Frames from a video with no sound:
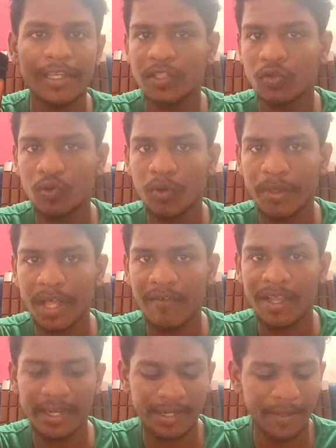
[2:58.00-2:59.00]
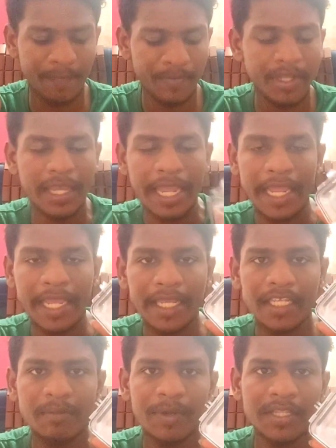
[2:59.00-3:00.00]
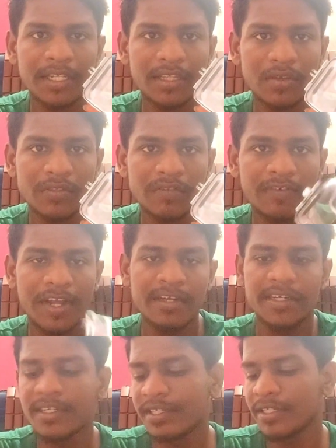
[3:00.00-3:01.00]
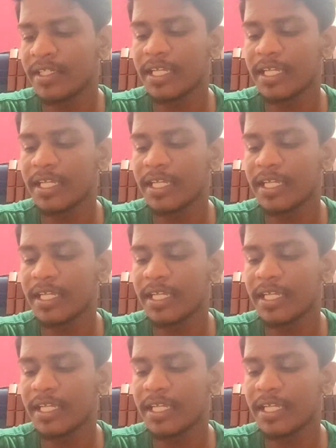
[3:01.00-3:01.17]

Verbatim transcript: இதுவும் நான் வாங்கிட்டேன் இது பார்த்திங்கன்னா தௌசண்ட் ஃபைவ் ஹண்ட்ரடு